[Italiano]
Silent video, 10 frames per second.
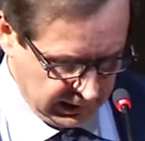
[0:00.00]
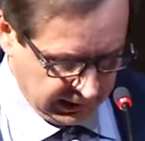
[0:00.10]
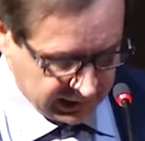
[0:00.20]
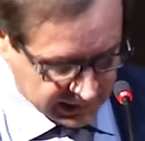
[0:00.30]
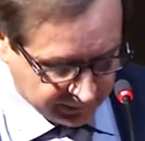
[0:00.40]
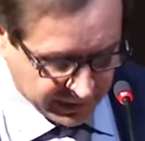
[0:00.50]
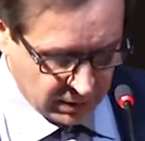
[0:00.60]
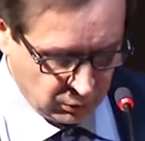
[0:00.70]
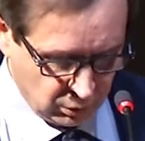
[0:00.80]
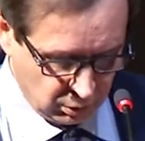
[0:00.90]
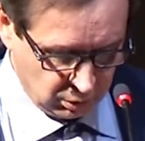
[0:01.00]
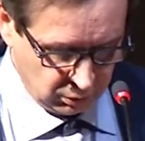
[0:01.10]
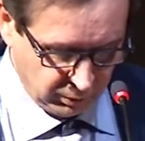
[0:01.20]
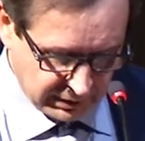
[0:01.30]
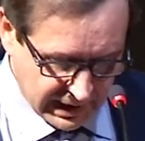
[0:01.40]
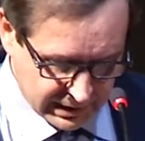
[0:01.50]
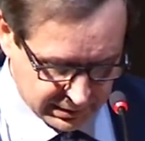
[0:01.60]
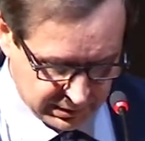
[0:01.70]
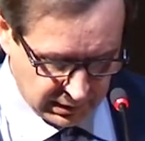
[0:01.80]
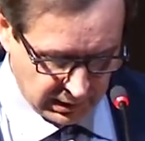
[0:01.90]
che sapranno
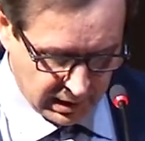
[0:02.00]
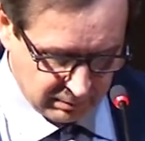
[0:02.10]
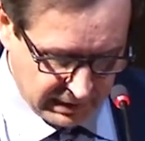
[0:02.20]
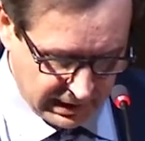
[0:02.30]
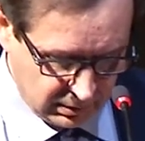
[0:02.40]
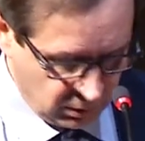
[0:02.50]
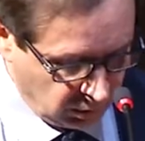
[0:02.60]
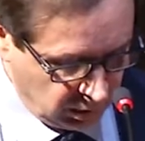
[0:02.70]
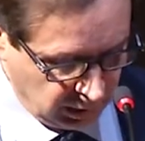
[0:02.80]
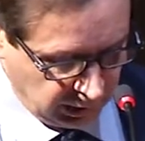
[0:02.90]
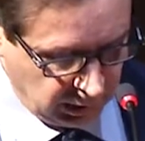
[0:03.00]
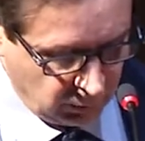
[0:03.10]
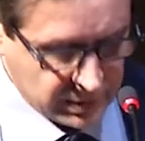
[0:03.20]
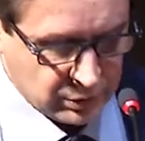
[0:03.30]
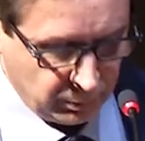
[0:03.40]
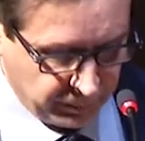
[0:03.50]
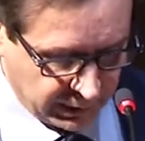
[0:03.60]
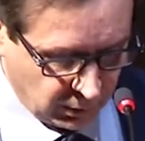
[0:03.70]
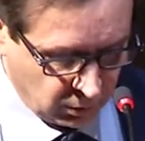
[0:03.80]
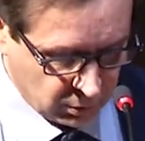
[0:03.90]
guidarci al meglio in questo
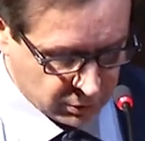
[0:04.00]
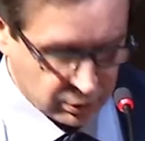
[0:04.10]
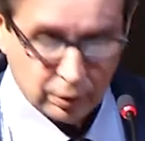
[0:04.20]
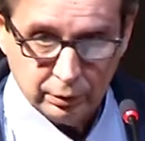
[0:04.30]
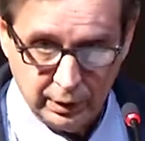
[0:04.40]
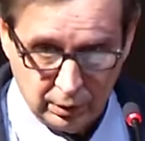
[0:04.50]
percorso di